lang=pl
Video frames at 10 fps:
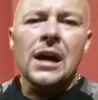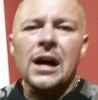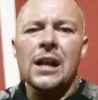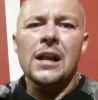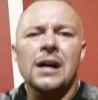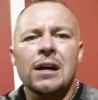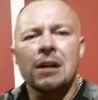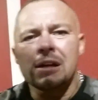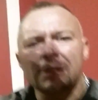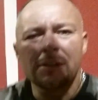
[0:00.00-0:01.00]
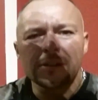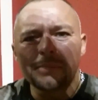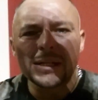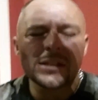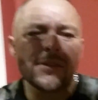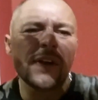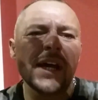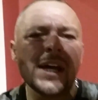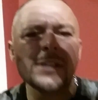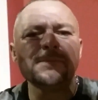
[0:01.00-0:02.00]
ala e,
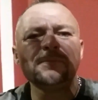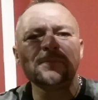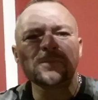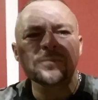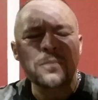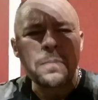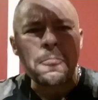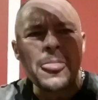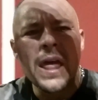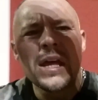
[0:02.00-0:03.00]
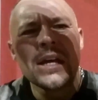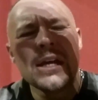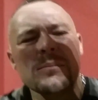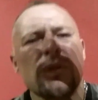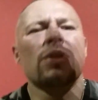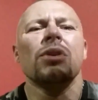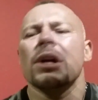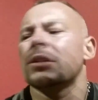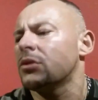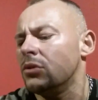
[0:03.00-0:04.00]
butterfly'a,
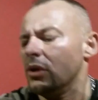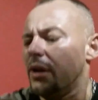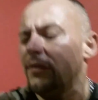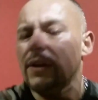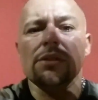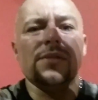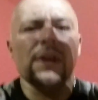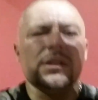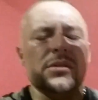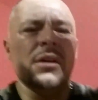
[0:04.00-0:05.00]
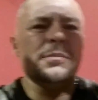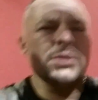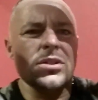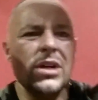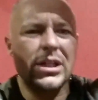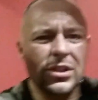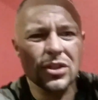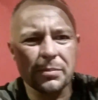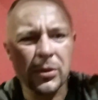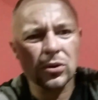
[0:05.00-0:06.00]
przyciągać kurwa to światło. Przyciągacie
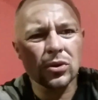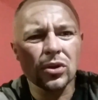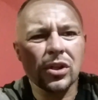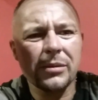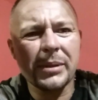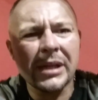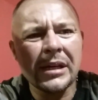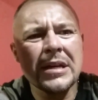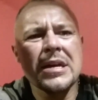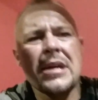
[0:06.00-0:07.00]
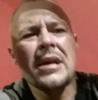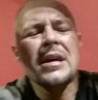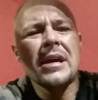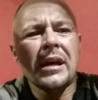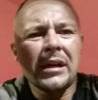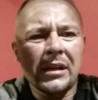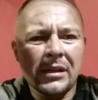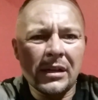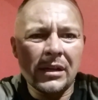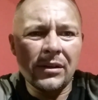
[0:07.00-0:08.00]
szybko do siebie,
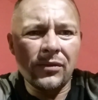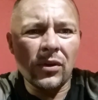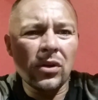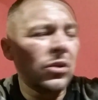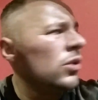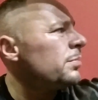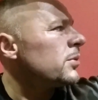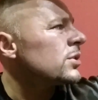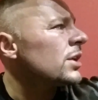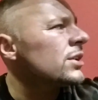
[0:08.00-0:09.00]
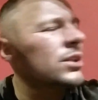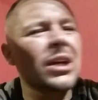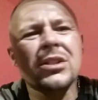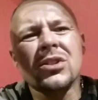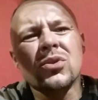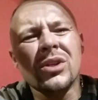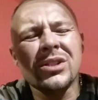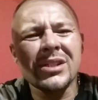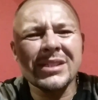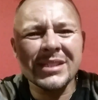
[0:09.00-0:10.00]
e, wolno opuszczacie Także
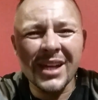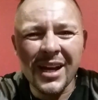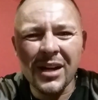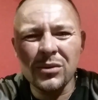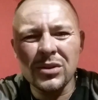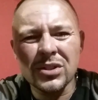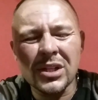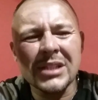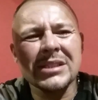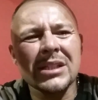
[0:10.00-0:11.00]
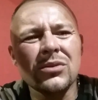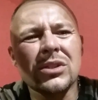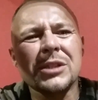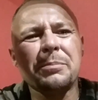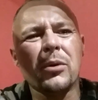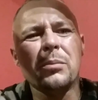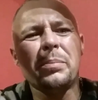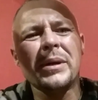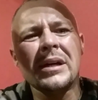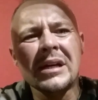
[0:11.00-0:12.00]
czujecie cały czas, cały czas
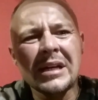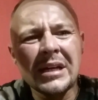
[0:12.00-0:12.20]
pompę.